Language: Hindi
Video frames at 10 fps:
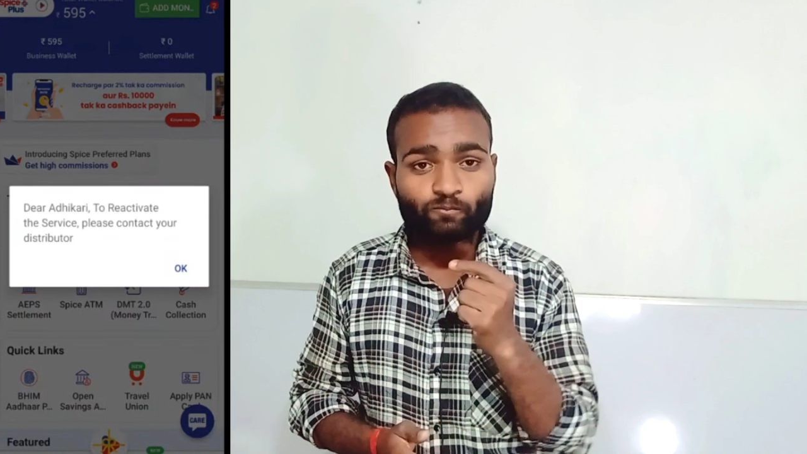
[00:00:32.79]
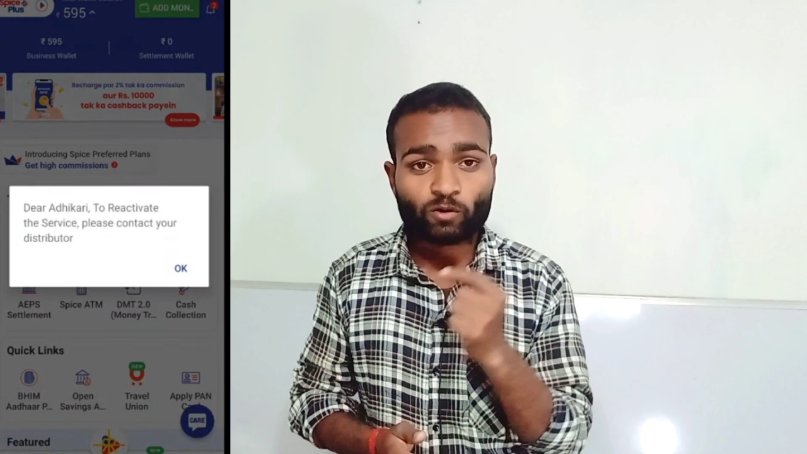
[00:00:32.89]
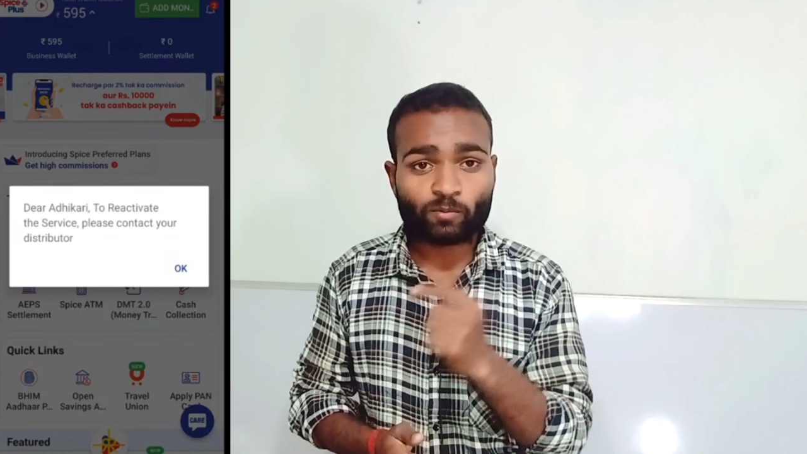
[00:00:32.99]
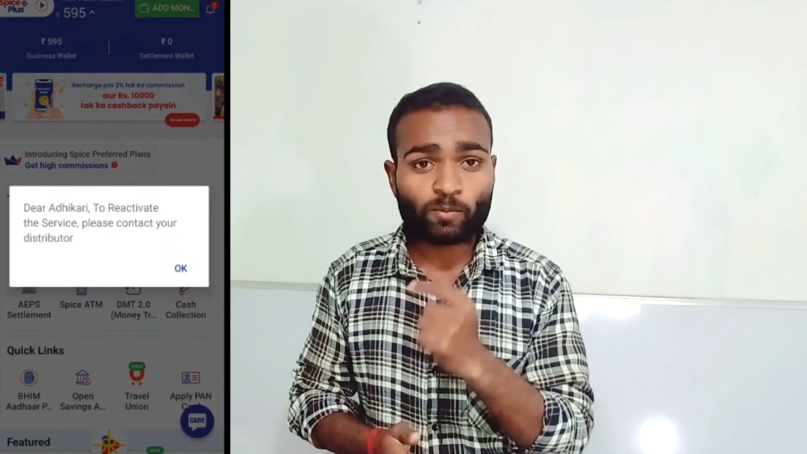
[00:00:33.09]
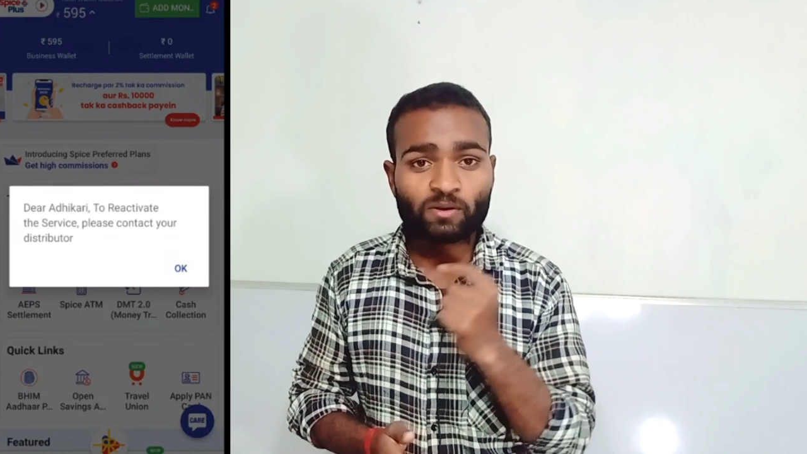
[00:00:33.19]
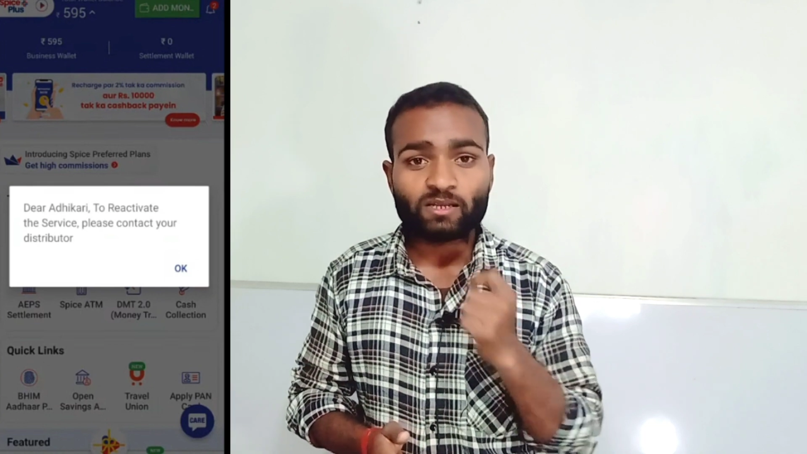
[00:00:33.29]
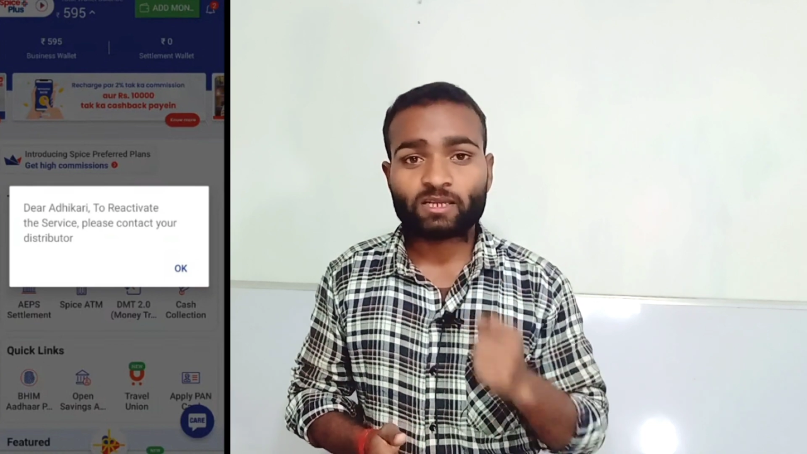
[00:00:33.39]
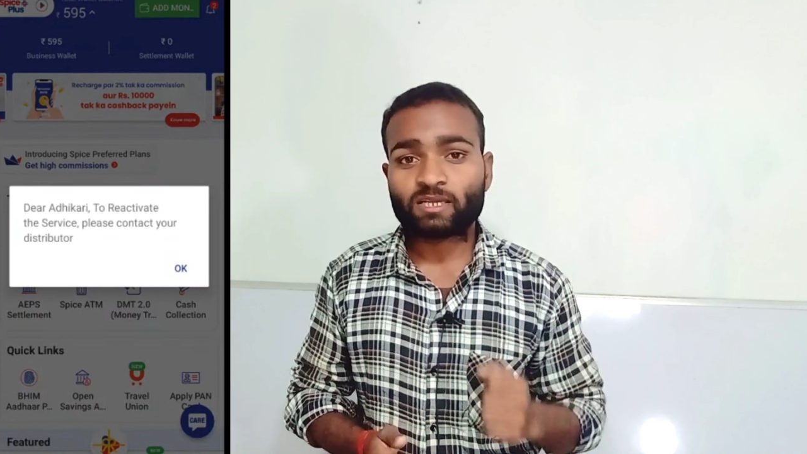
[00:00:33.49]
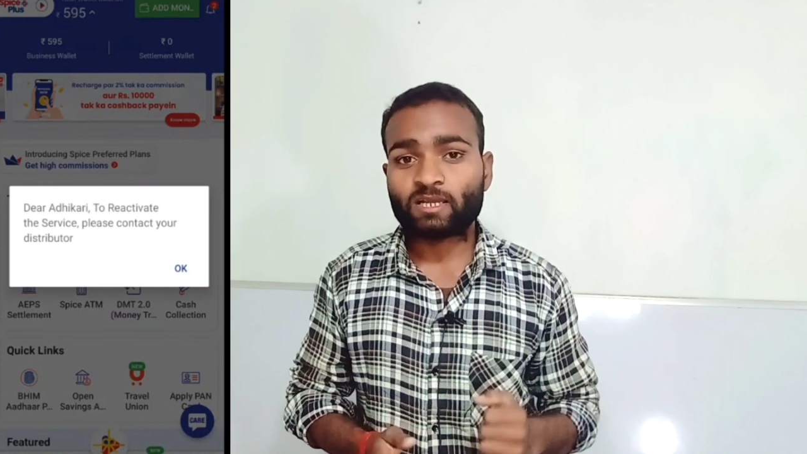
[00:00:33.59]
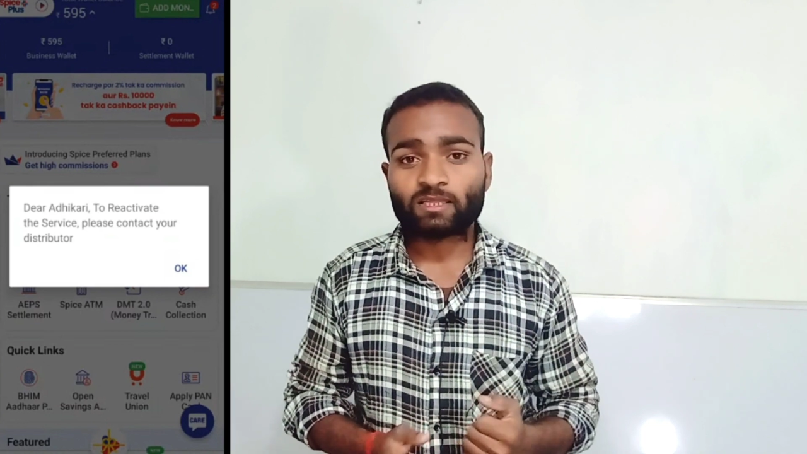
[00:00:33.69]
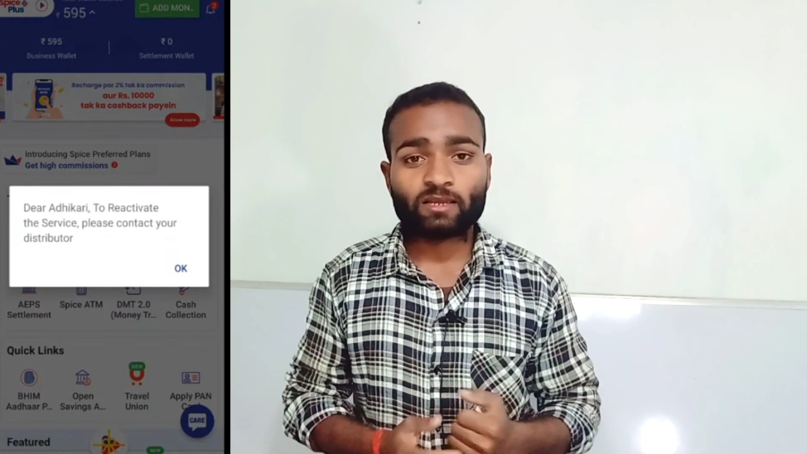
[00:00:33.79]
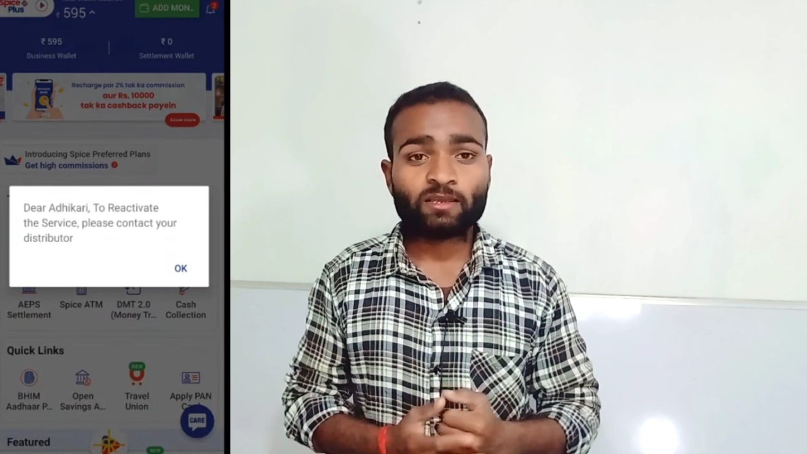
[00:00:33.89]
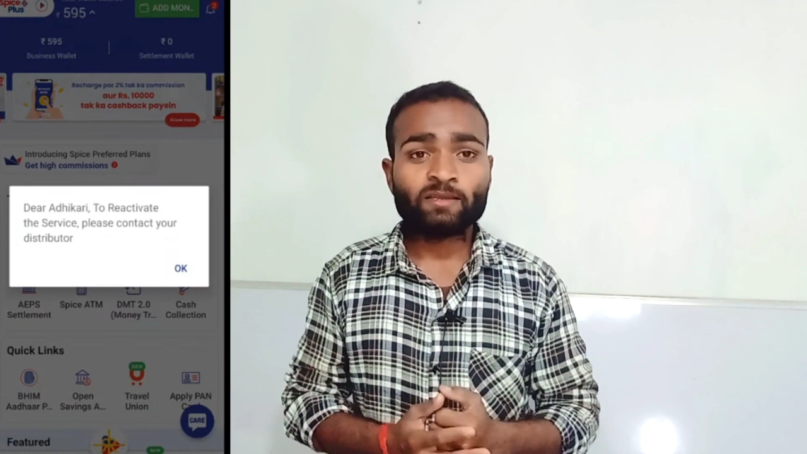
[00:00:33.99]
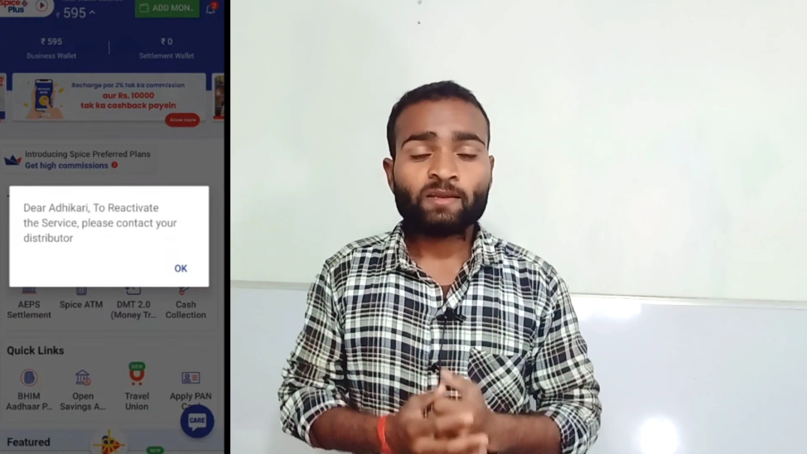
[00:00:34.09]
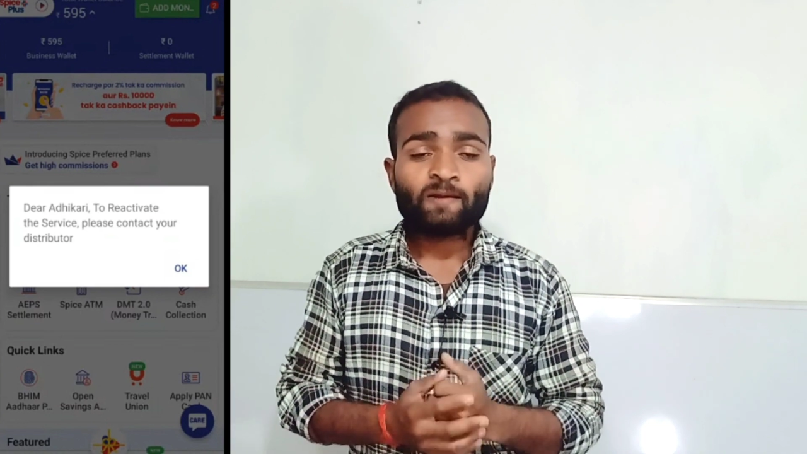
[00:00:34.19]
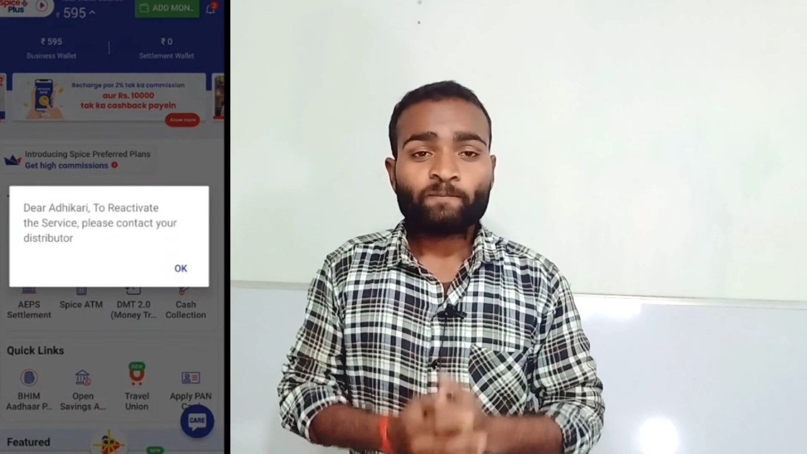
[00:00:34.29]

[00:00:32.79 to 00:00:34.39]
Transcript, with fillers: पॉपअप लिख करके आता है